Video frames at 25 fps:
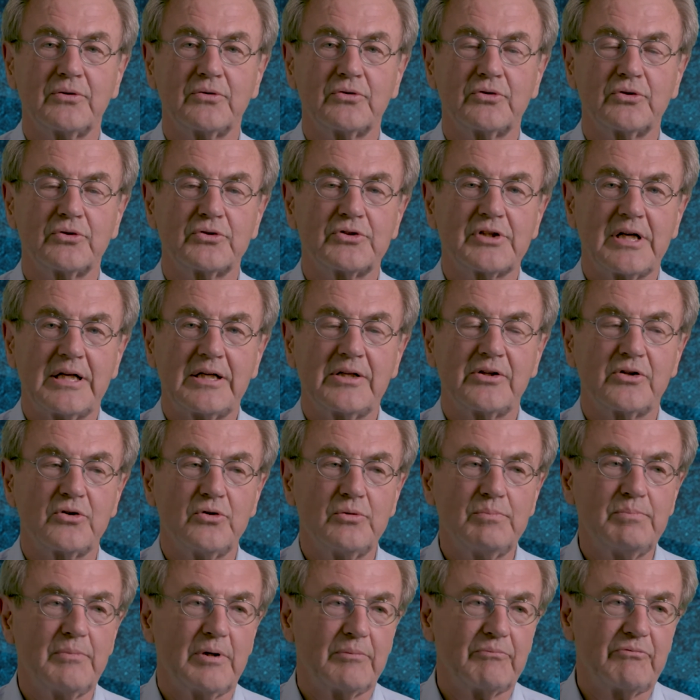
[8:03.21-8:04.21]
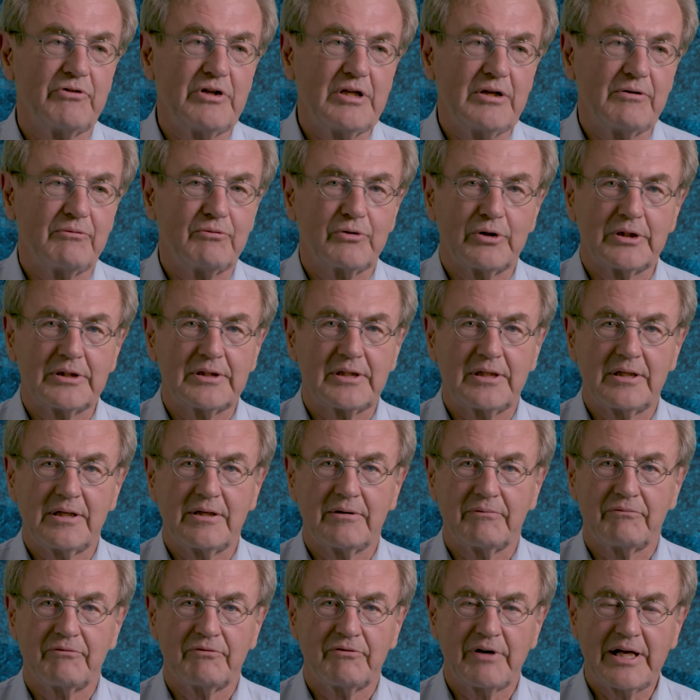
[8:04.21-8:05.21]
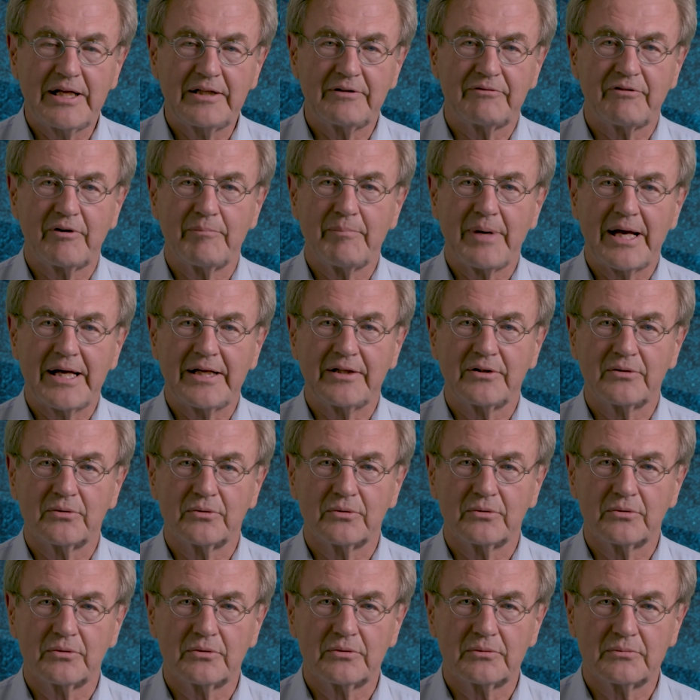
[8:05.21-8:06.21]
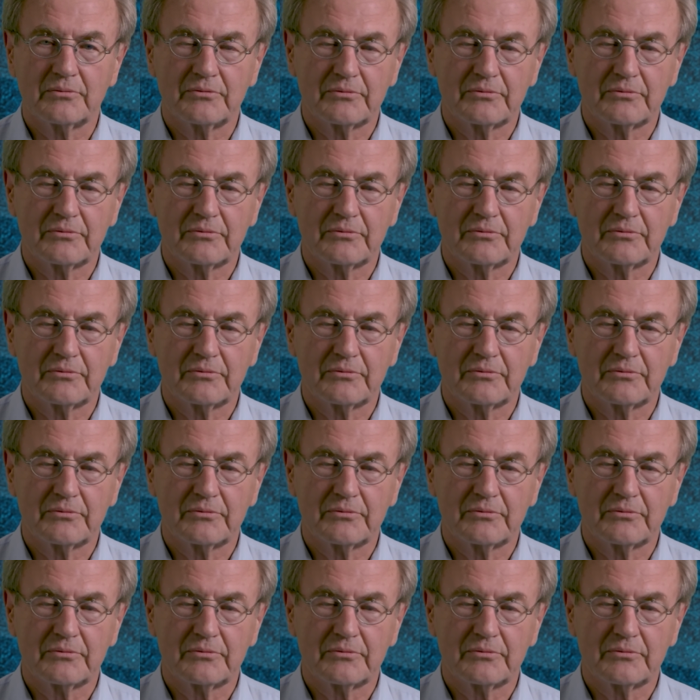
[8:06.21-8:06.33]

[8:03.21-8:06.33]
Und soziale Gruppen haben viele Vorteile, Feindvermeidung,